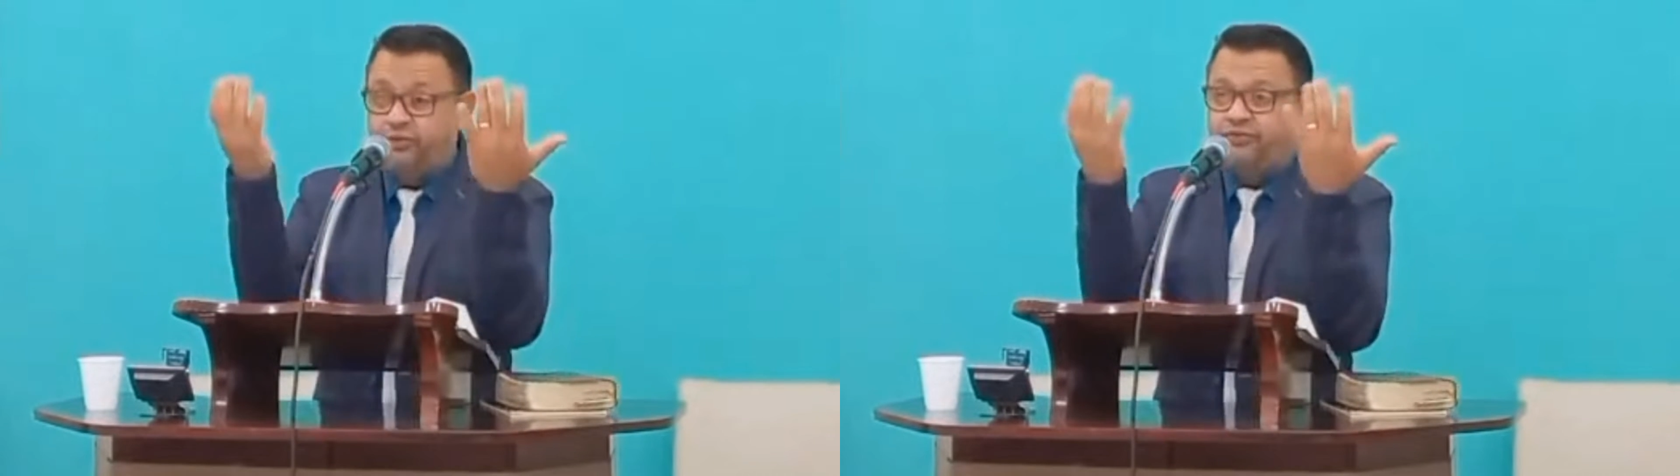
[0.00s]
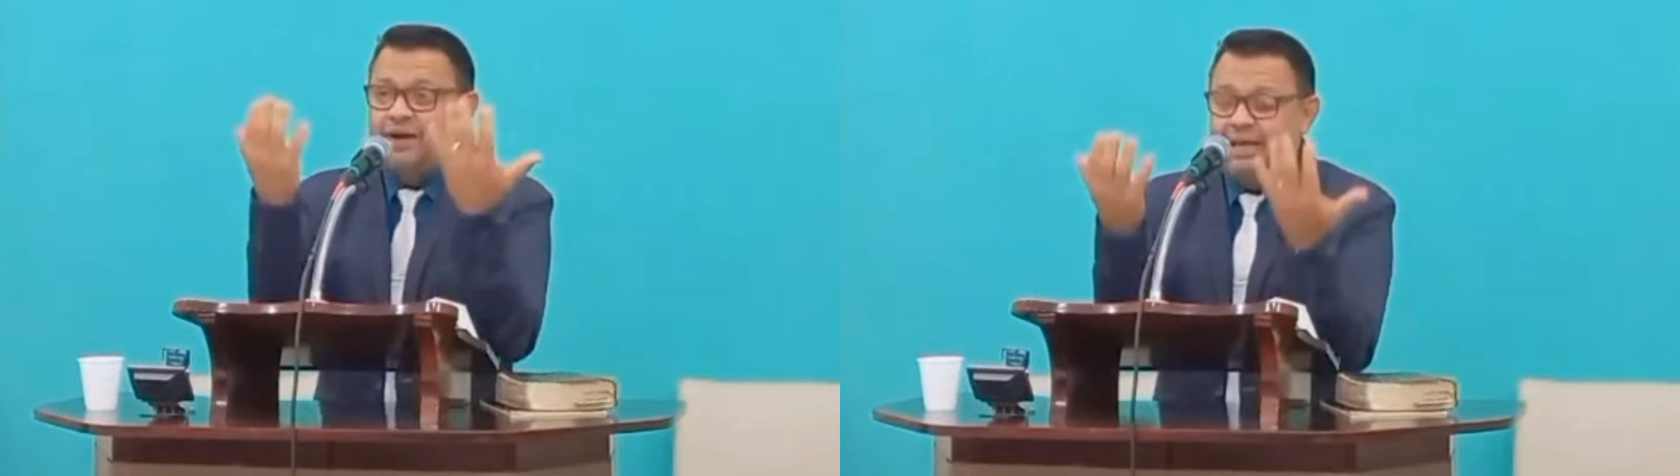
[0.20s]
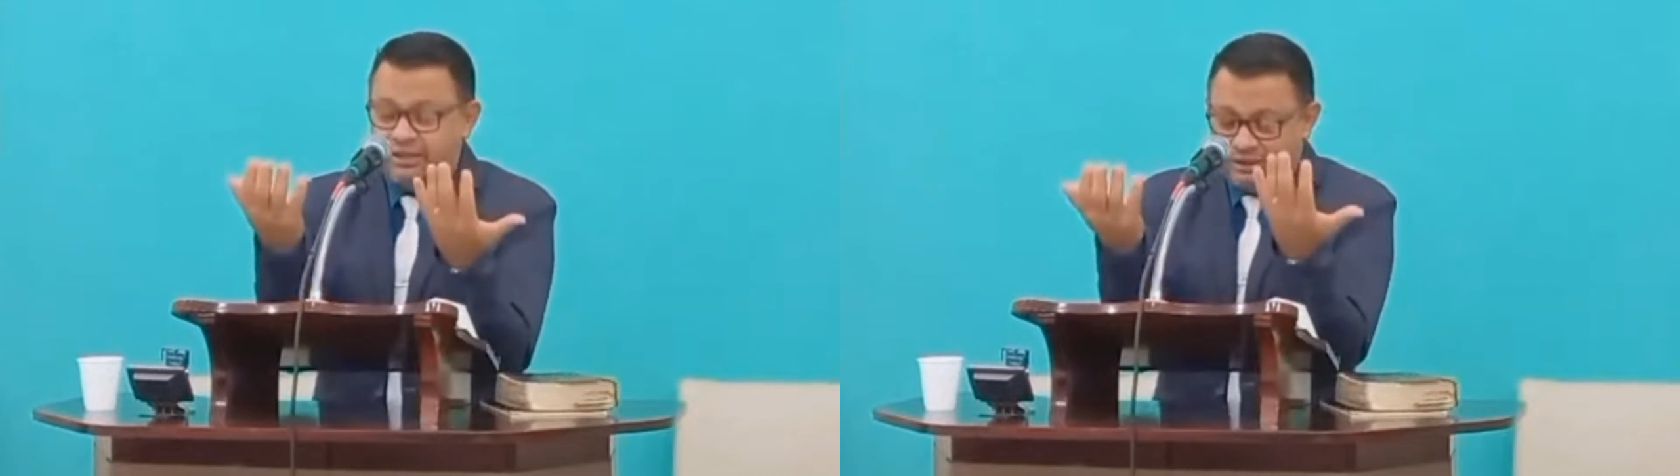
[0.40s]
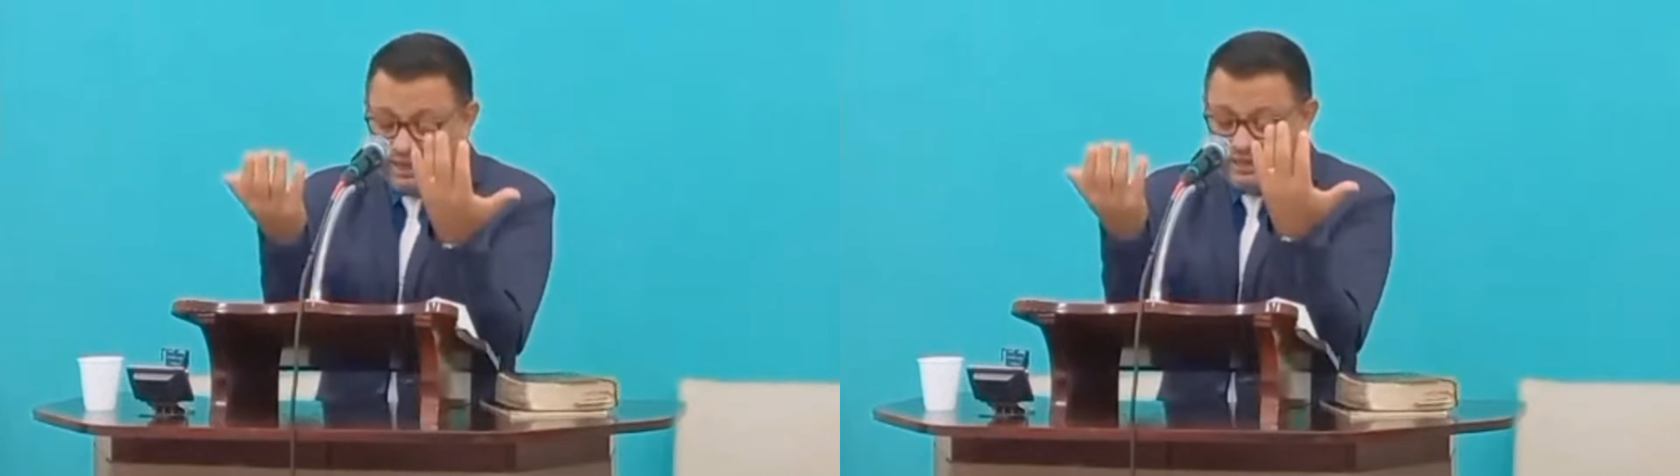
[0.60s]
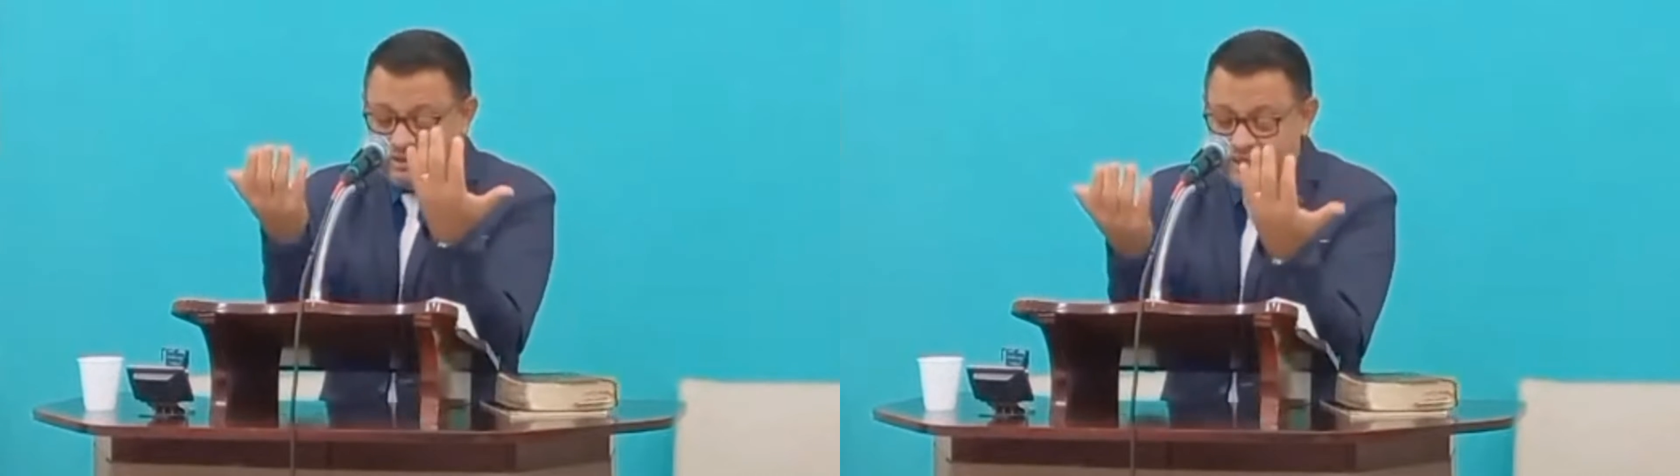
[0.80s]
vai te
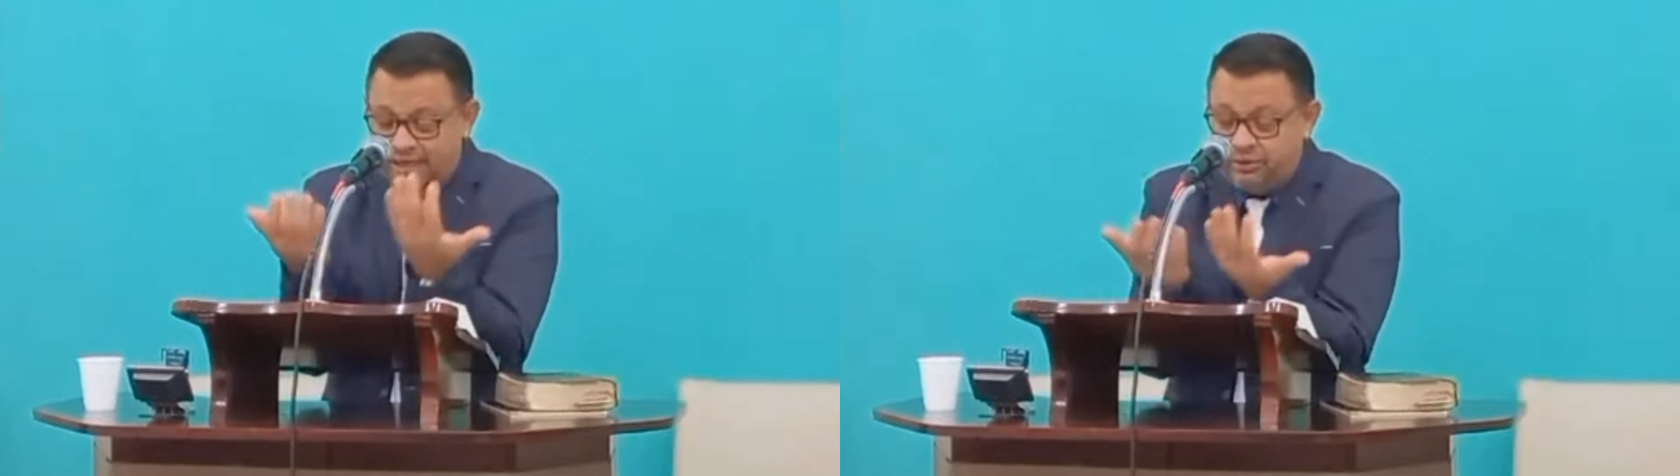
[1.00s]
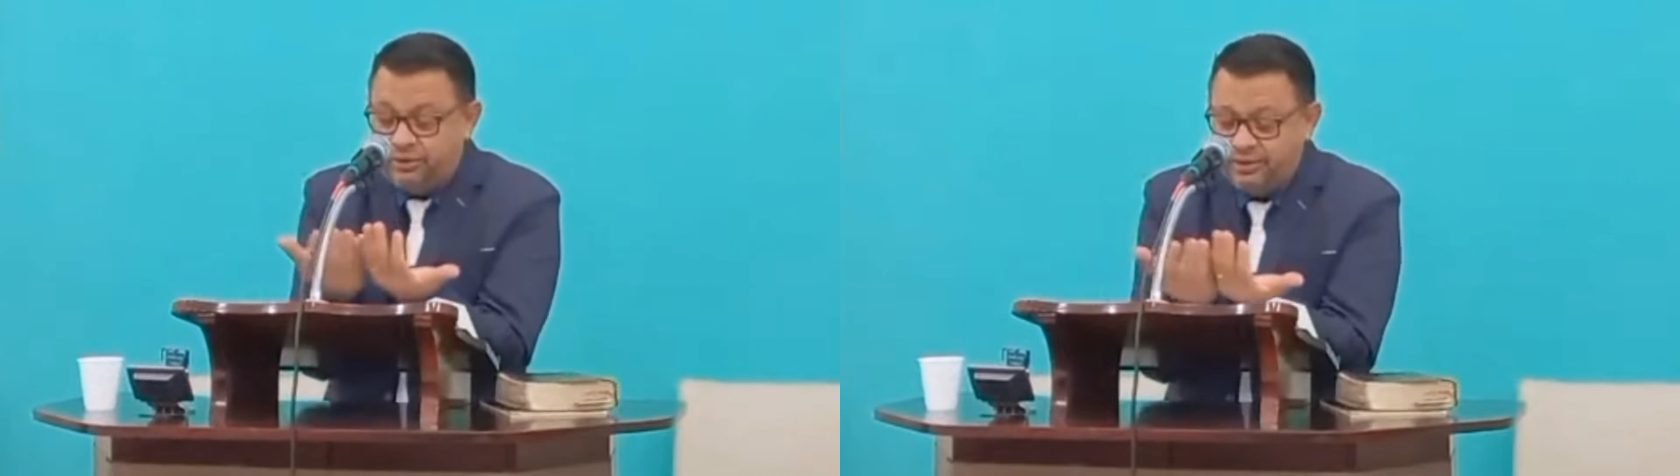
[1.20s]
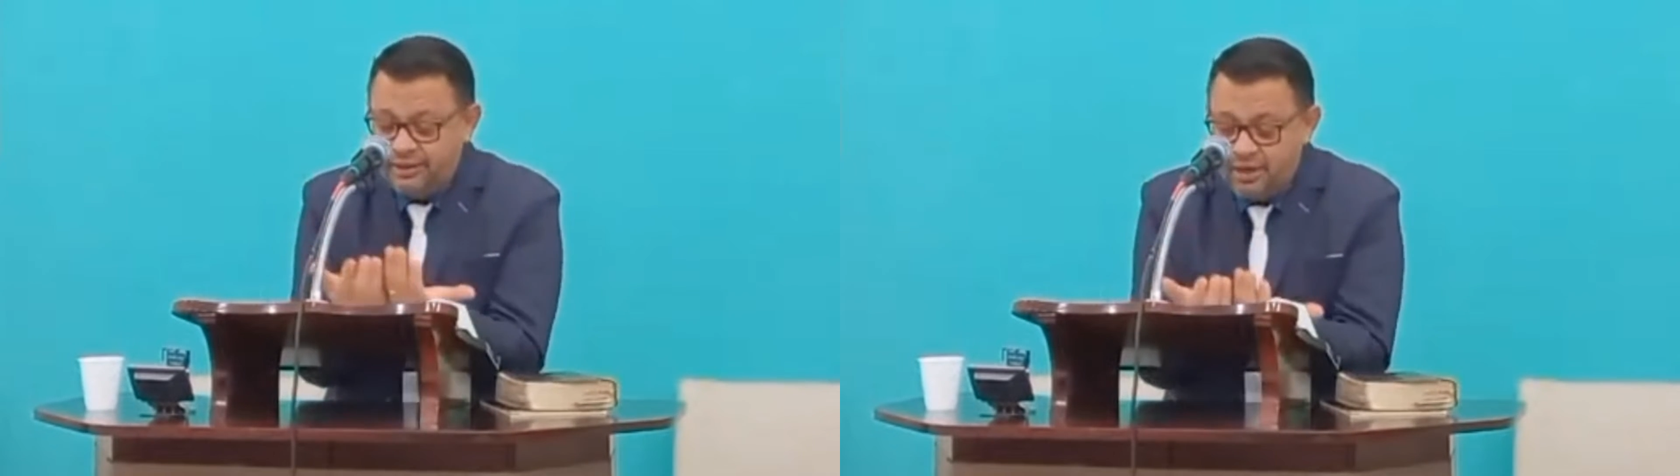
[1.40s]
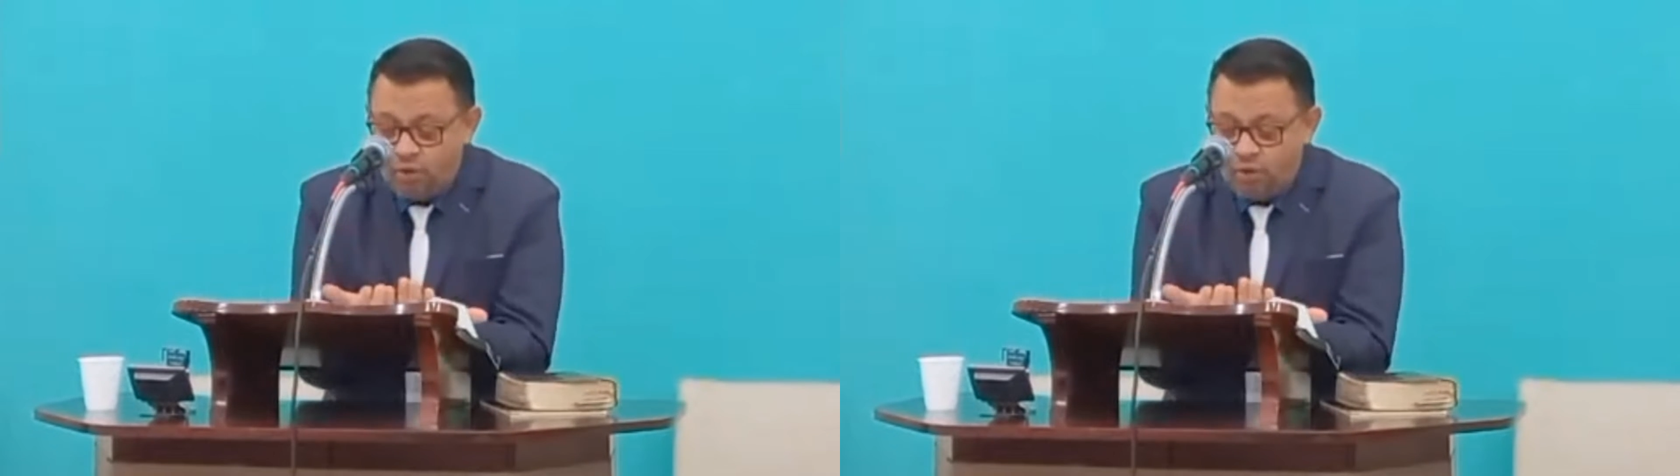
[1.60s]
trazendo,